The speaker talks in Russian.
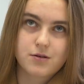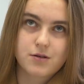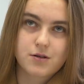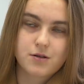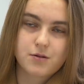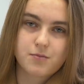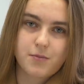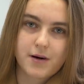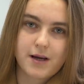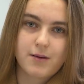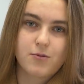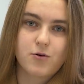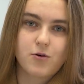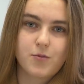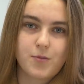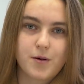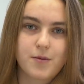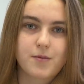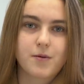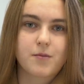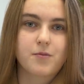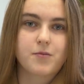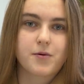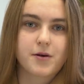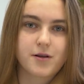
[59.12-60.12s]
с моим
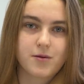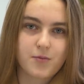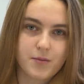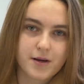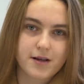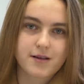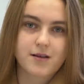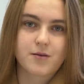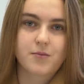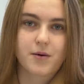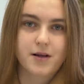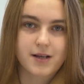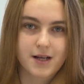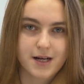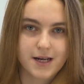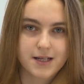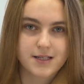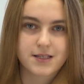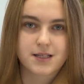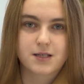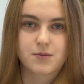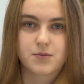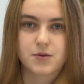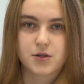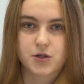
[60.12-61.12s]
любимым предметом
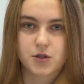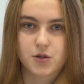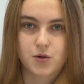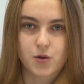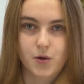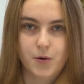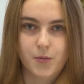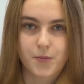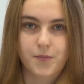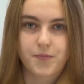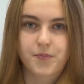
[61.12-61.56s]
английским языком.